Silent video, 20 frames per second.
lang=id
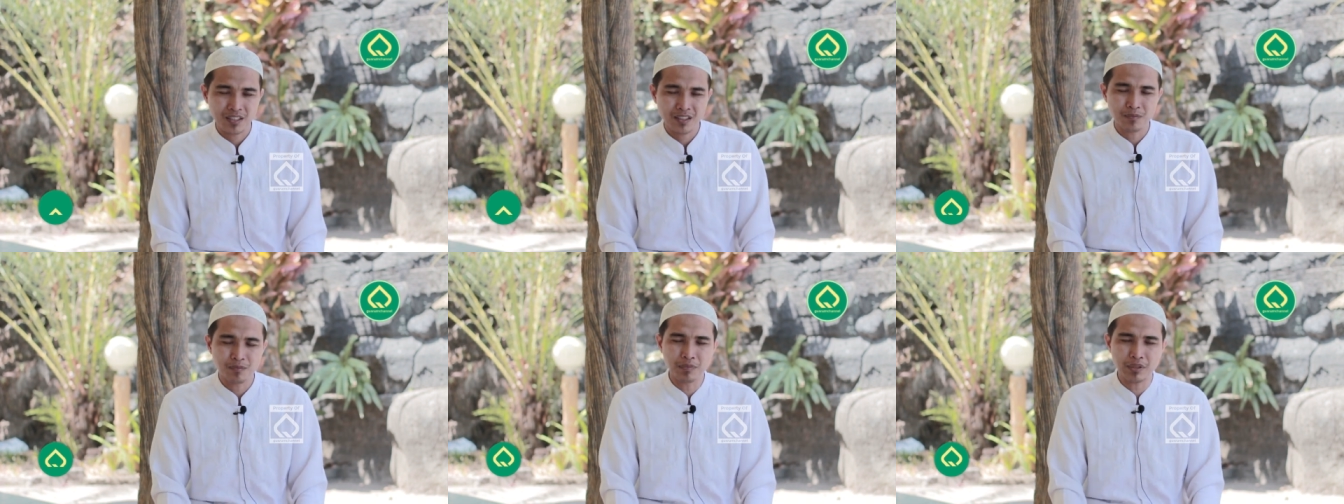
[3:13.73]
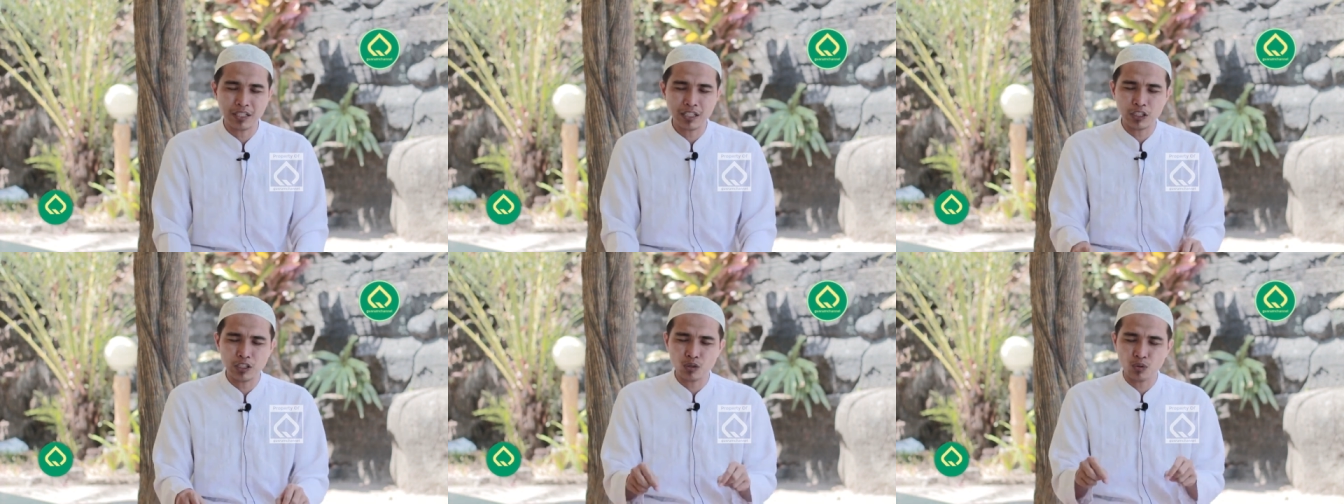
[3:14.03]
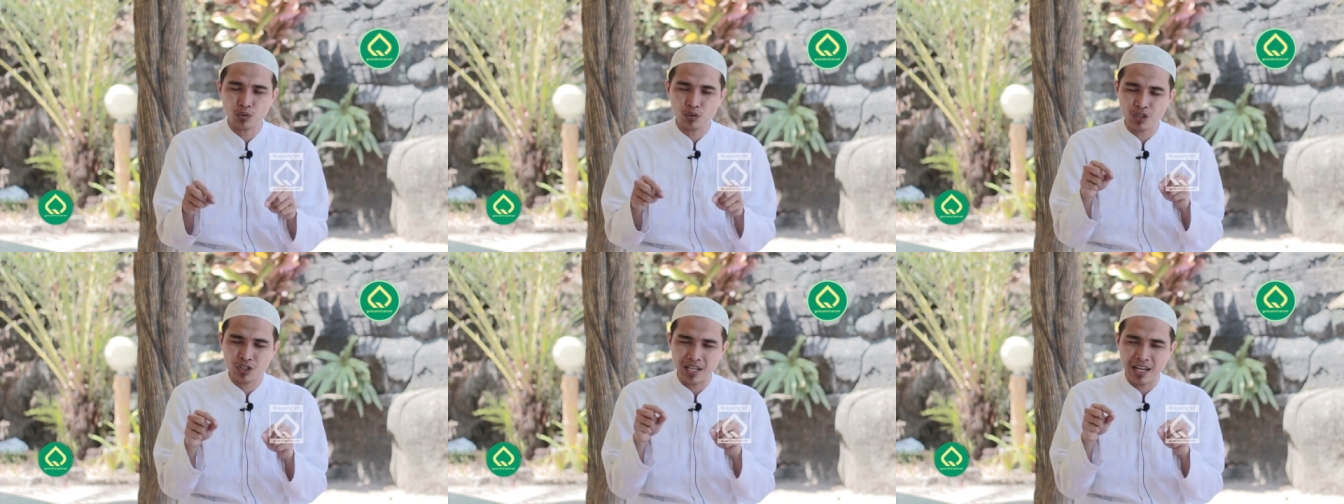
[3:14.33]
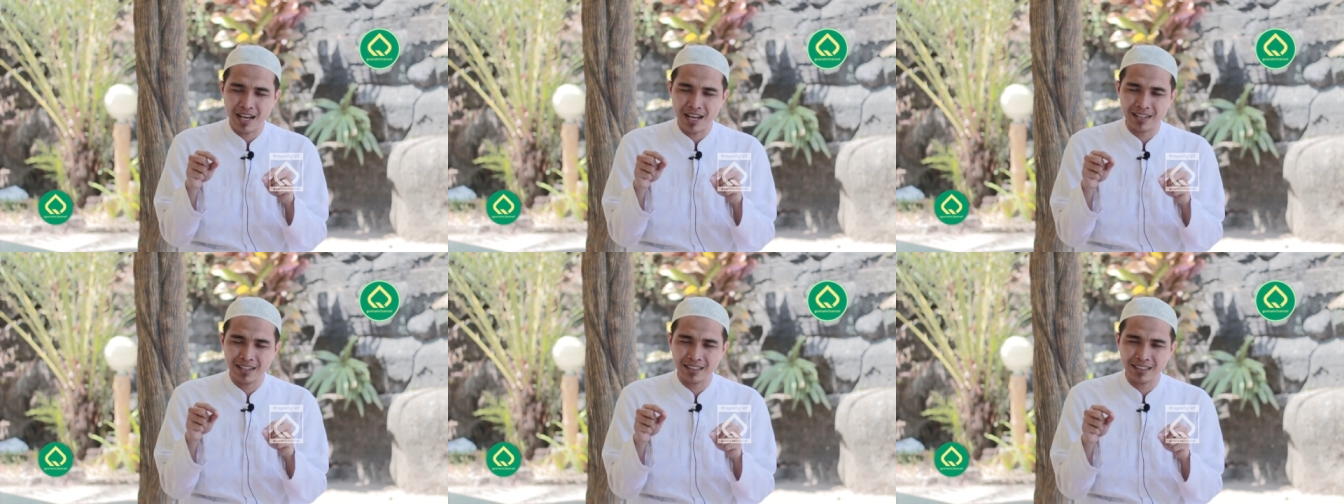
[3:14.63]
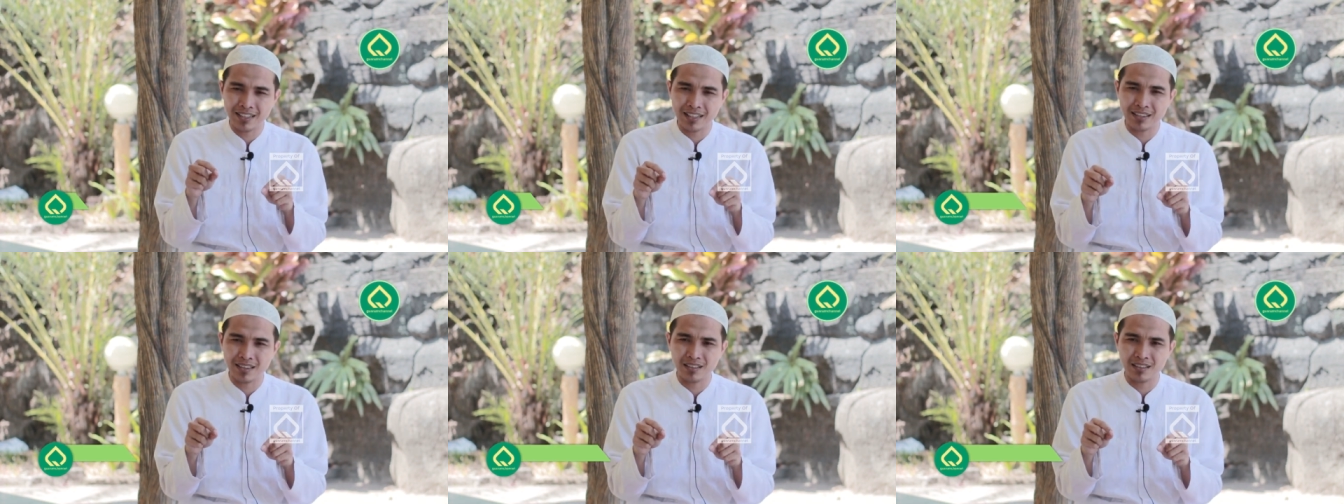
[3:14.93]
begitu
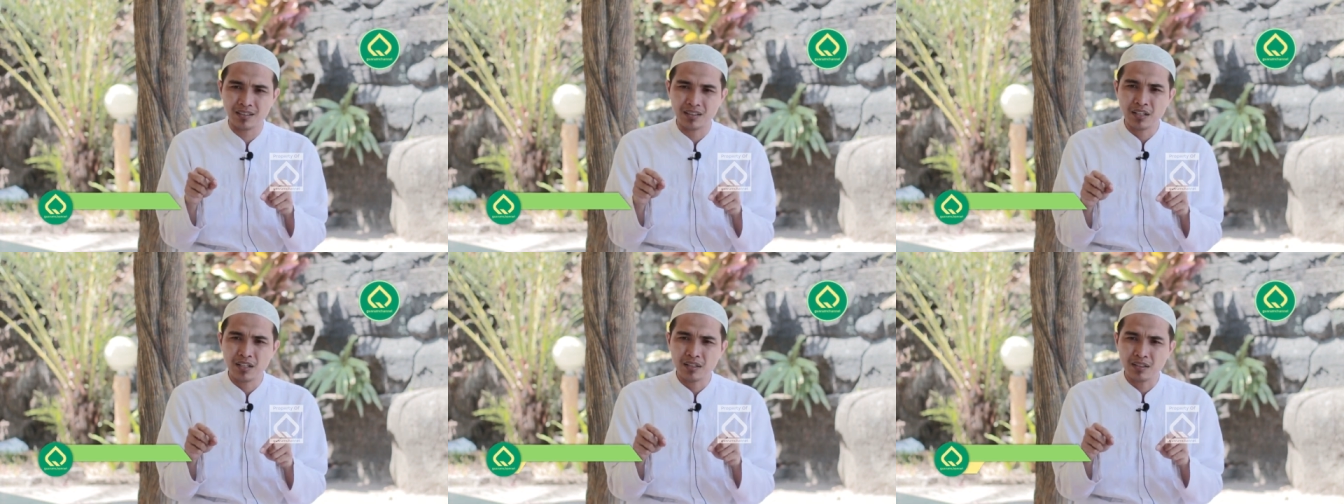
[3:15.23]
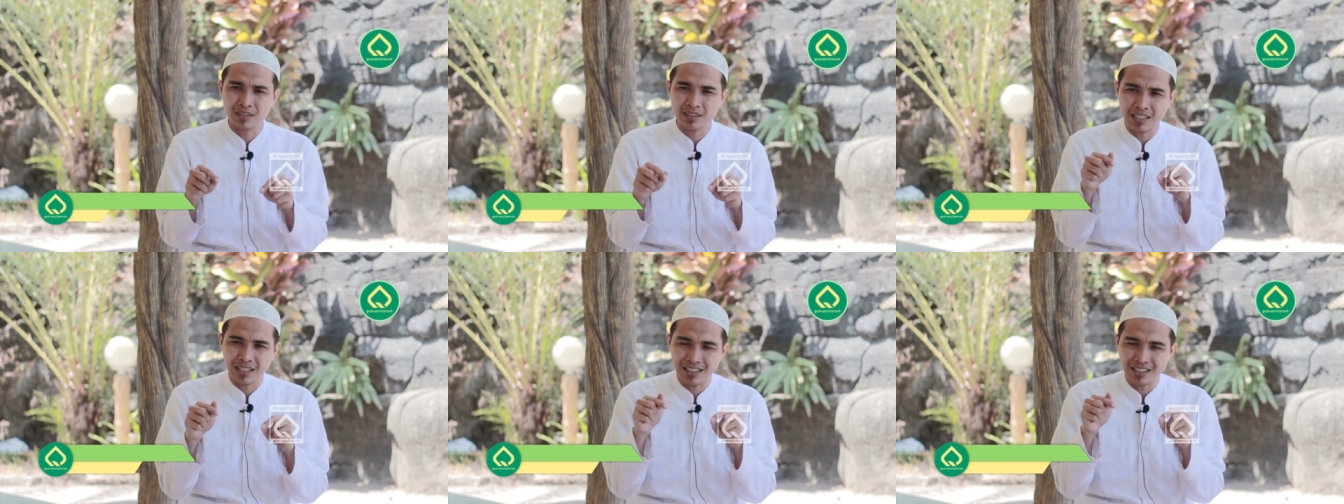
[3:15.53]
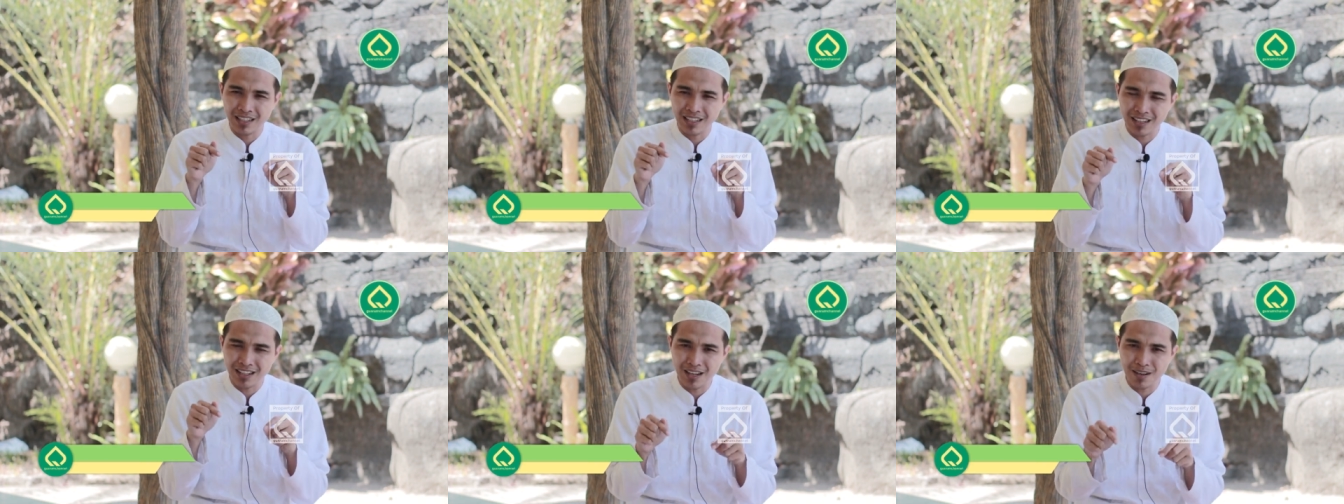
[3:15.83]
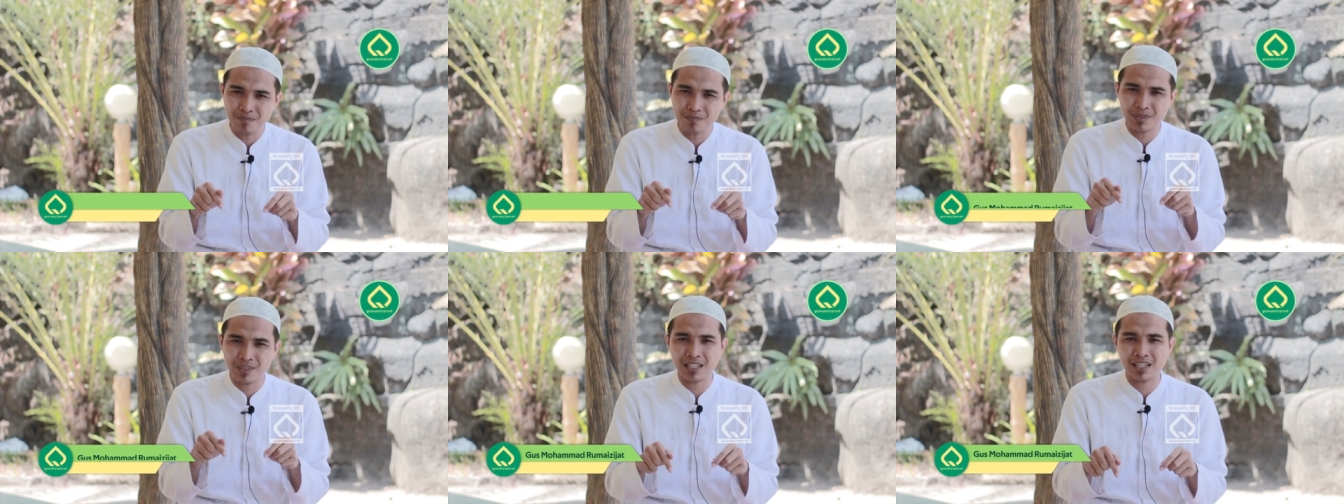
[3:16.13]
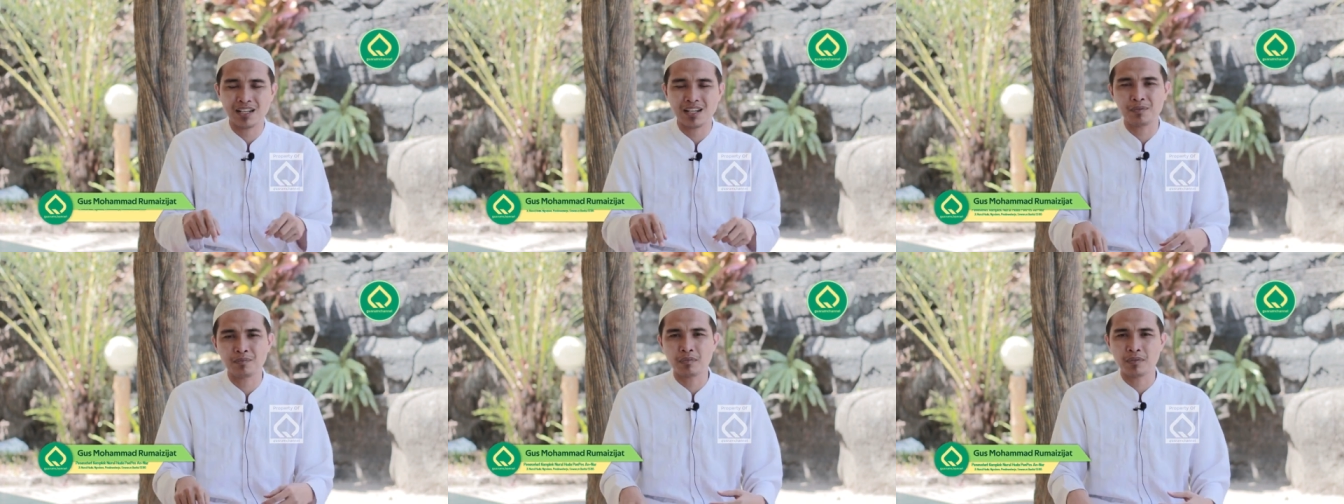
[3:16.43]
sangat tenggelam
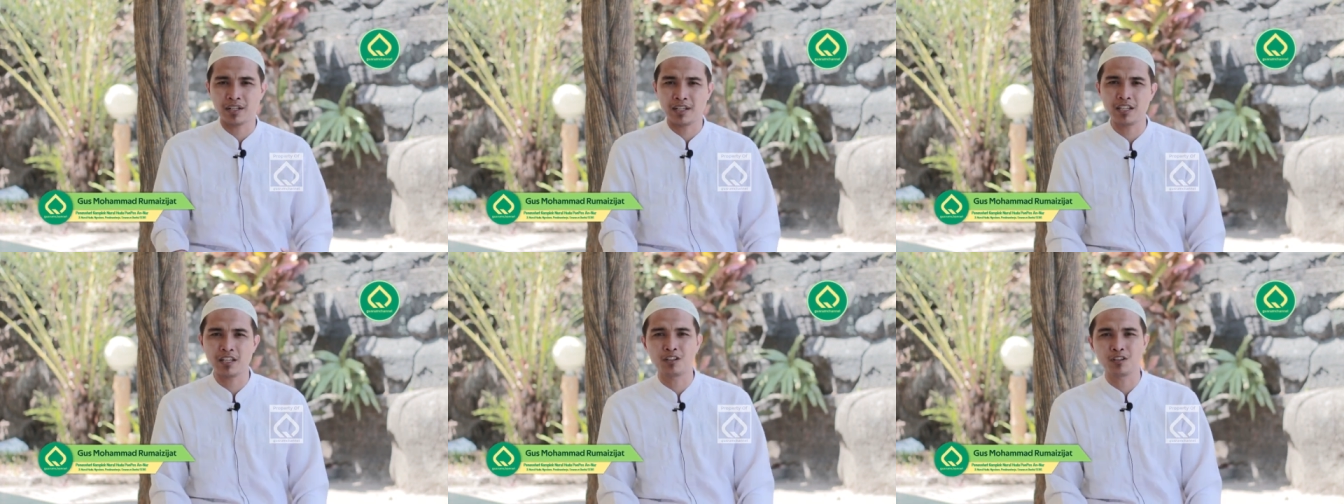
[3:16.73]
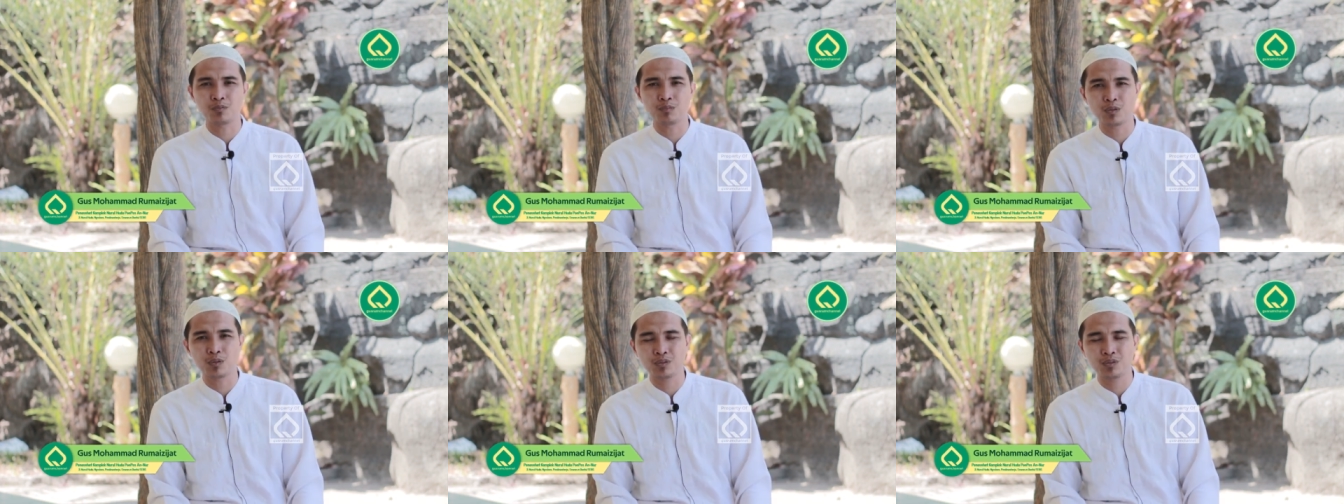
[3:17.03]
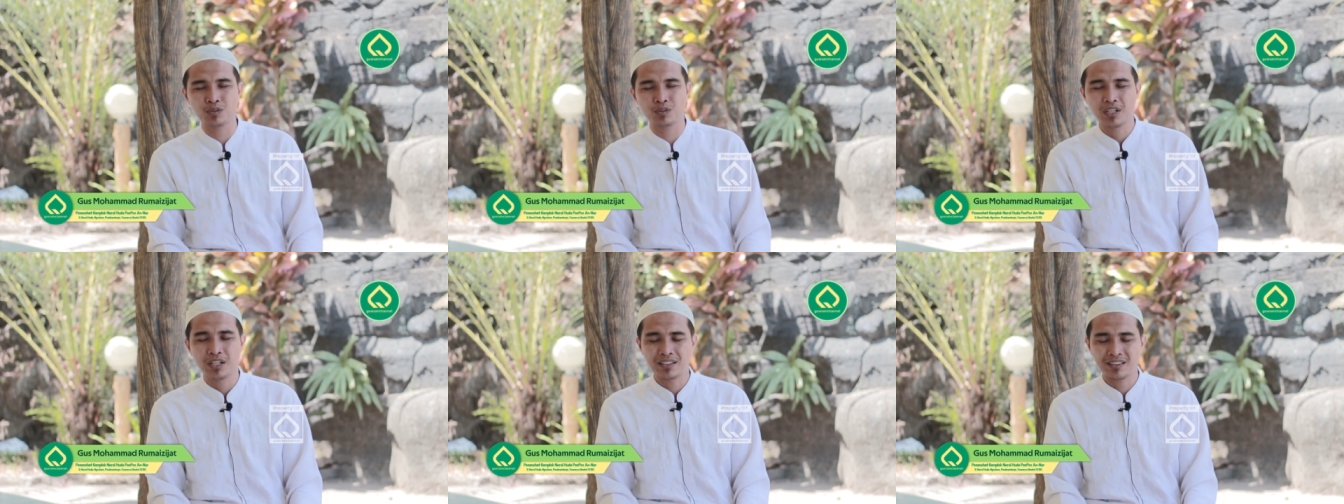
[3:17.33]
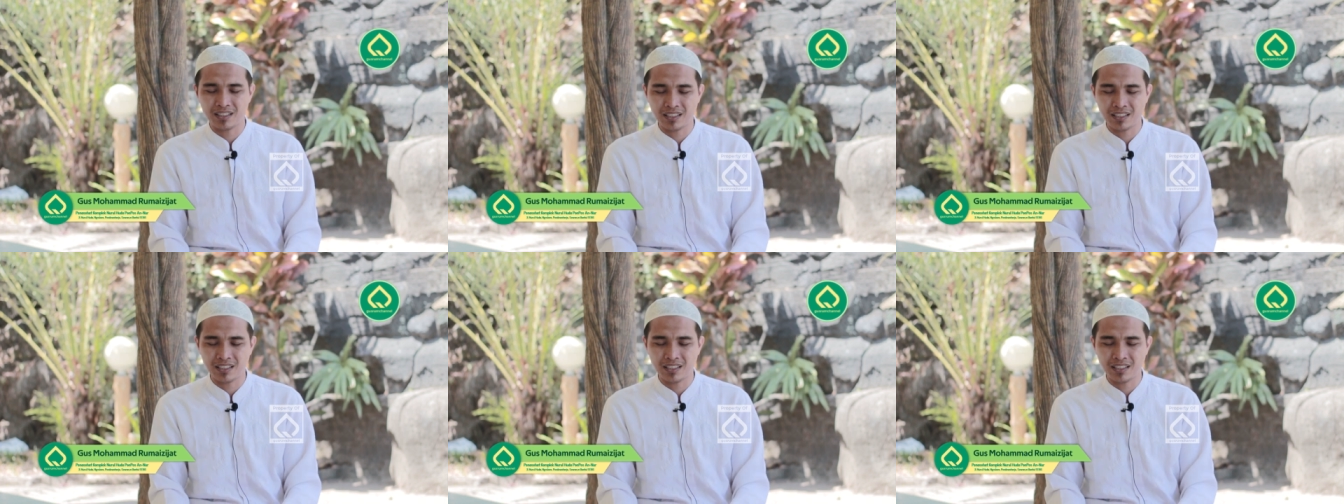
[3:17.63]
dalam ilmu,